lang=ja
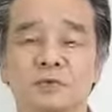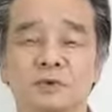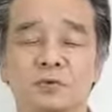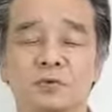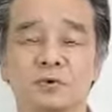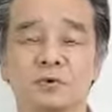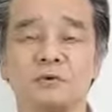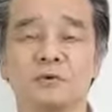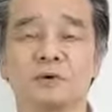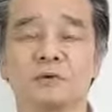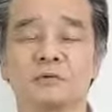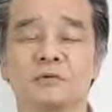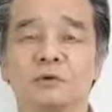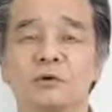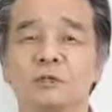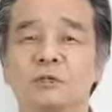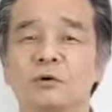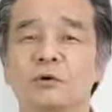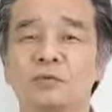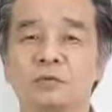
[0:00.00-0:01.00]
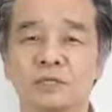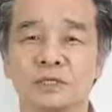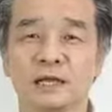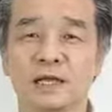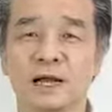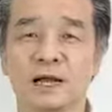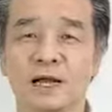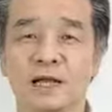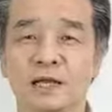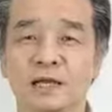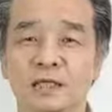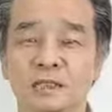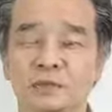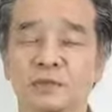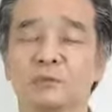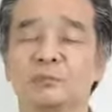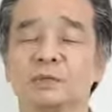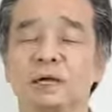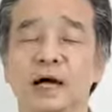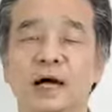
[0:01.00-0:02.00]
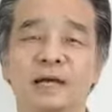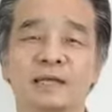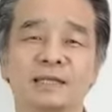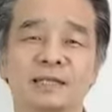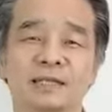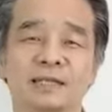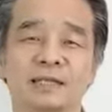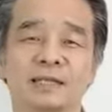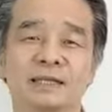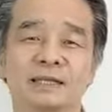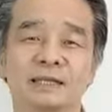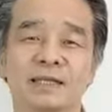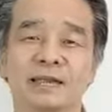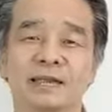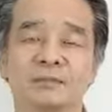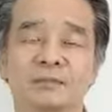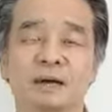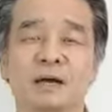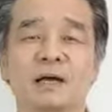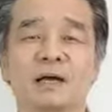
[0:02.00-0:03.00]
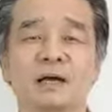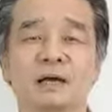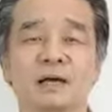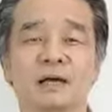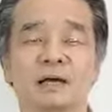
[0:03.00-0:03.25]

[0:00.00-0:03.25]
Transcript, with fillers: ここにはこういろんなお店が、ショップが入っていて、まあ、